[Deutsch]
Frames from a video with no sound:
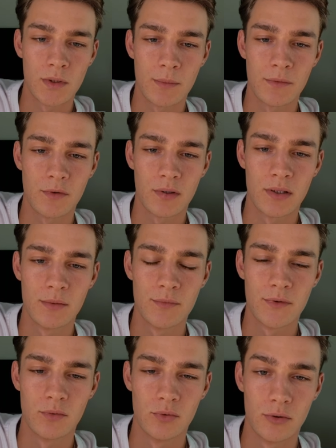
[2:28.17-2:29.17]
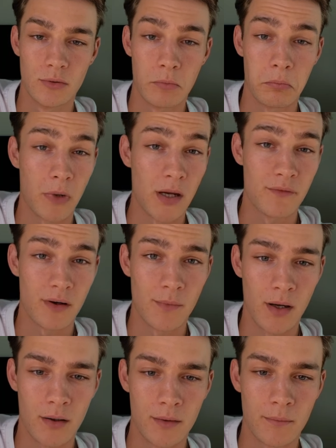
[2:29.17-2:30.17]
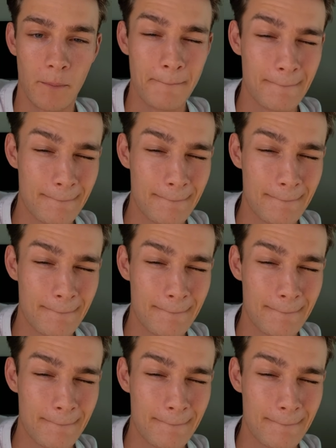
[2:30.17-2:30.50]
Tipps für Klimmzüge. Einfach machen.